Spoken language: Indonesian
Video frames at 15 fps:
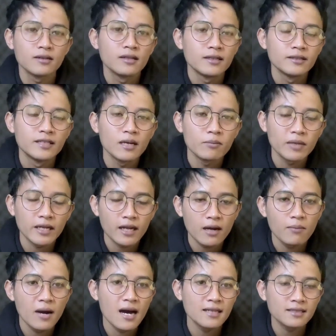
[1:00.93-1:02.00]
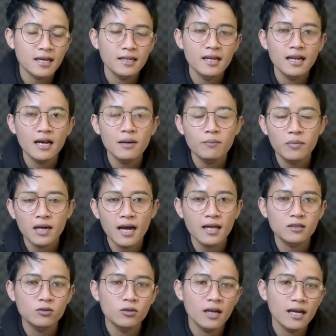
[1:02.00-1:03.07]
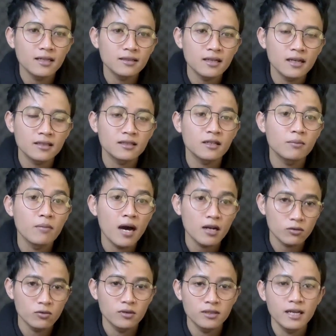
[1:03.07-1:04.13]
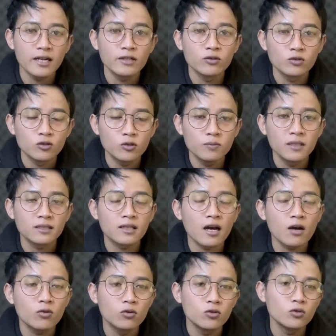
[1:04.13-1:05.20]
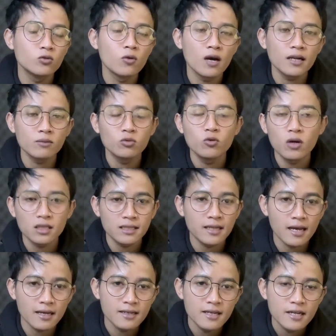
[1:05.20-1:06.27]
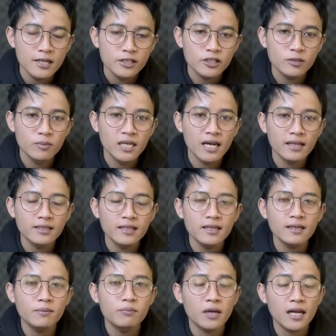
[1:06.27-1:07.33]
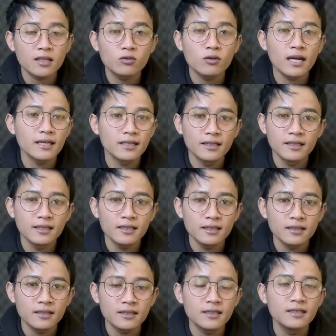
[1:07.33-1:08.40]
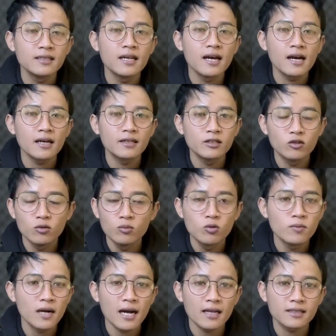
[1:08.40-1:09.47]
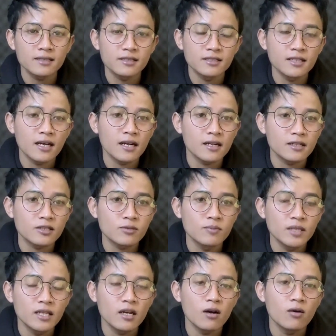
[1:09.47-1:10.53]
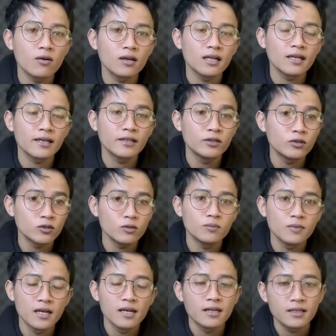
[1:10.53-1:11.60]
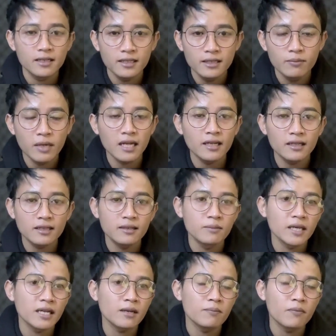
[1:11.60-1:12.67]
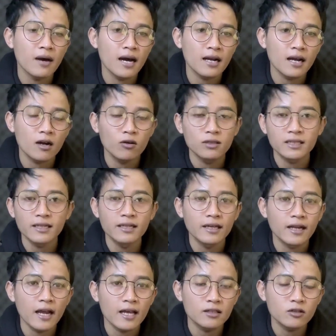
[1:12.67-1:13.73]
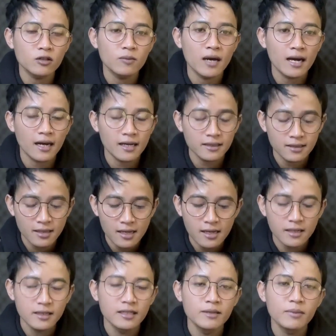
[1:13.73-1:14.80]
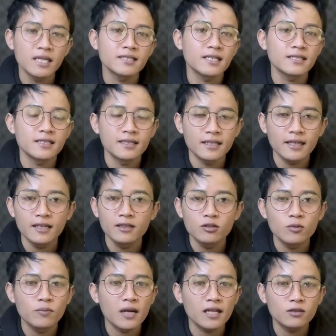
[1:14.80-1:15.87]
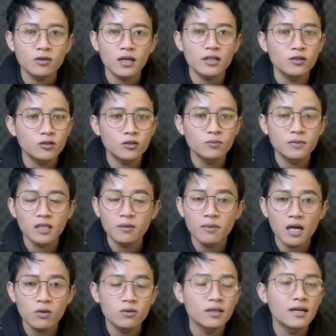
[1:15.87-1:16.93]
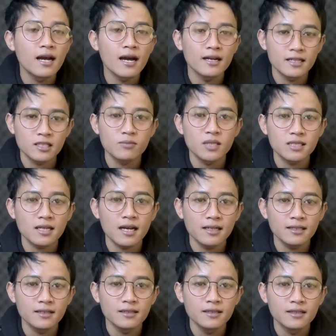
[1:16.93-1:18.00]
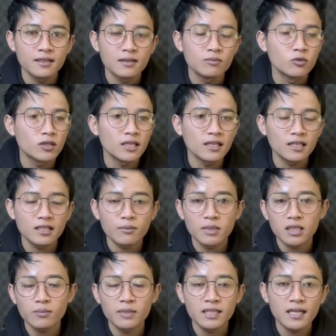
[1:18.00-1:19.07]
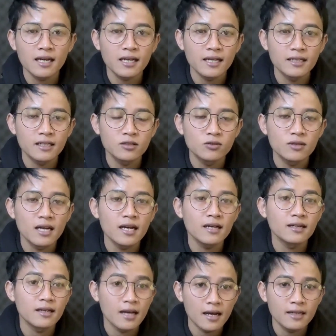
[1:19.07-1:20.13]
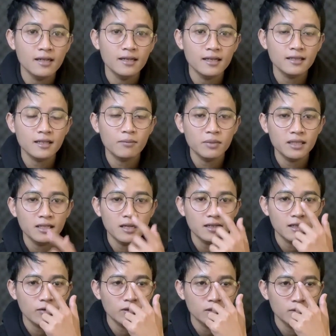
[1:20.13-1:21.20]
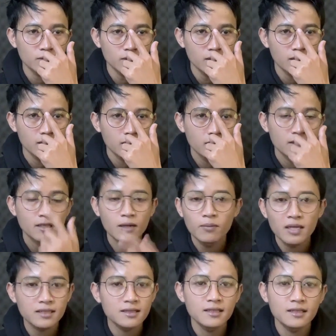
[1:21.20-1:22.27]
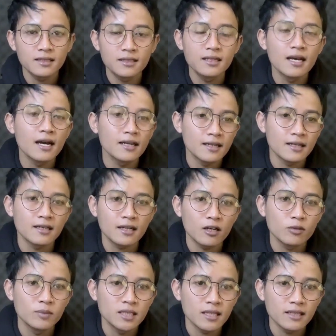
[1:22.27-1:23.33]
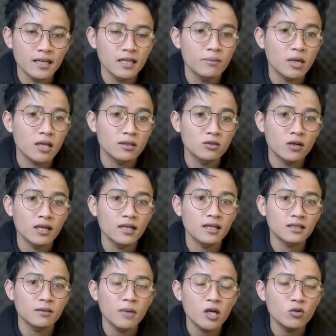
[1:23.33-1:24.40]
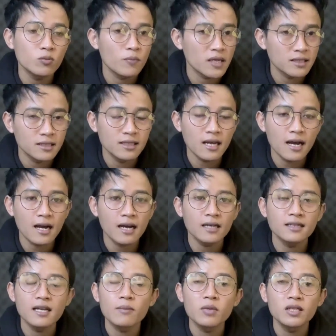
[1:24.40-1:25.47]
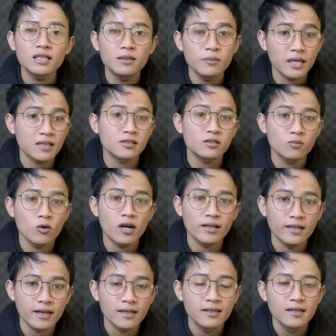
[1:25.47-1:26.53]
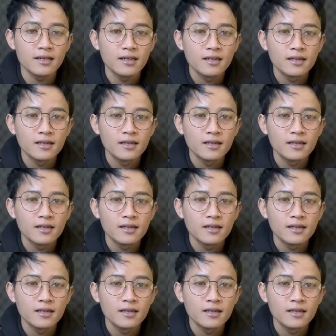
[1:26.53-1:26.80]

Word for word: Nah, yang mereka bahas adalah peraturan terbaru dari YouTube tahun 2023. Sebenarnya peraturan ini tidak diumumkan secara resmi oleh YouTube ke email-email para konten kreator bahkan ke email saya sendiri itu peraturan YouTube terbaru nggak ada sama sekali. Mungkin ke teman-teman yang lainnya juga nggak ada ya, tapi tidak tahu itu. Yang pasti nggak ada. Kalau misalnya ada peraturan yang terbaru, pastinya akan dapat email semuanya.